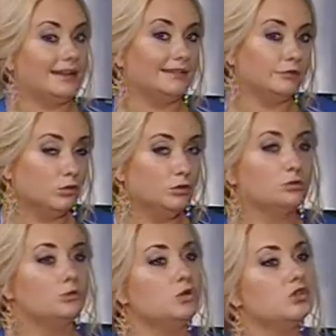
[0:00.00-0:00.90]

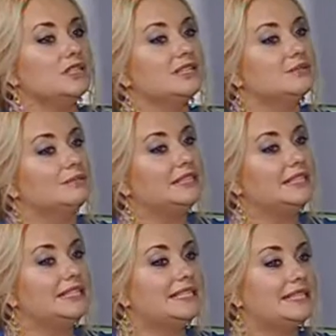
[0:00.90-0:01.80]
Воду можно
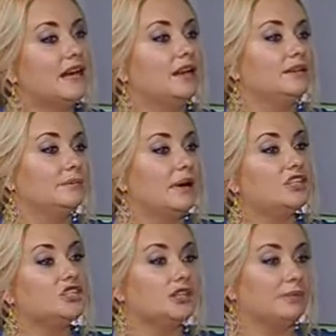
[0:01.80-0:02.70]
заменить на
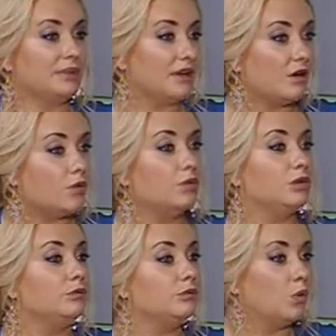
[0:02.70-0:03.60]
домашнее молоко
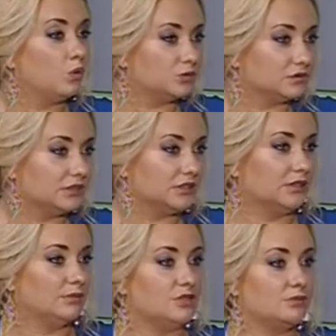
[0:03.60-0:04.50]
и мед,
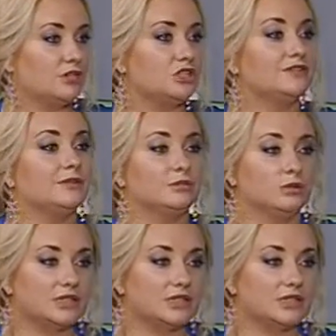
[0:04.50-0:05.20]
когда мы смешиваем только